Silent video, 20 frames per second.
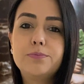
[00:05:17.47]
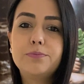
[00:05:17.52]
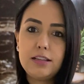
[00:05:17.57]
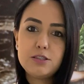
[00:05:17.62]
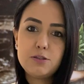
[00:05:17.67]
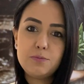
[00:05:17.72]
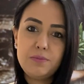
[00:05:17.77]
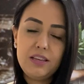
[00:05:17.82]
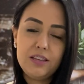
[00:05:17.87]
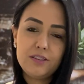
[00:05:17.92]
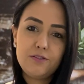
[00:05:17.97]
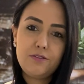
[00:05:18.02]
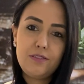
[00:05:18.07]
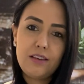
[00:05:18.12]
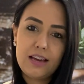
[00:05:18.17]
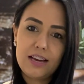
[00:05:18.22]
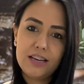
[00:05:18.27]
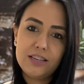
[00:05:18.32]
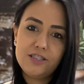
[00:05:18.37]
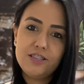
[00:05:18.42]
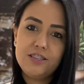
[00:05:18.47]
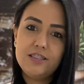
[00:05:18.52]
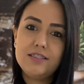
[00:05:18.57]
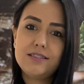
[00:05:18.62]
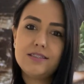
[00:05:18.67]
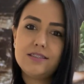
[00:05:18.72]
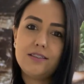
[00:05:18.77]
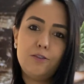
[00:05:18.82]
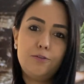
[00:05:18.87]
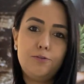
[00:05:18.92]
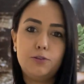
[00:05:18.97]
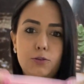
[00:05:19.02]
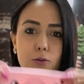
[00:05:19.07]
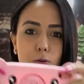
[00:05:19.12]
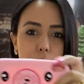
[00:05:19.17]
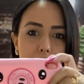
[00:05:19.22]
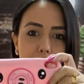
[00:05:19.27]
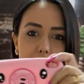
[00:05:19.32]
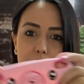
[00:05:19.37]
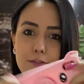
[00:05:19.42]
Nas minhas viagens, eu
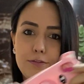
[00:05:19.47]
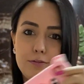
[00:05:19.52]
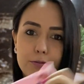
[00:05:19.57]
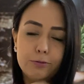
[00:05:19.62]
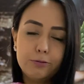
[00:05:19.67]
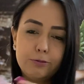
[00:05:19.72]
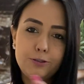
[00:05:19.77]
fotografo,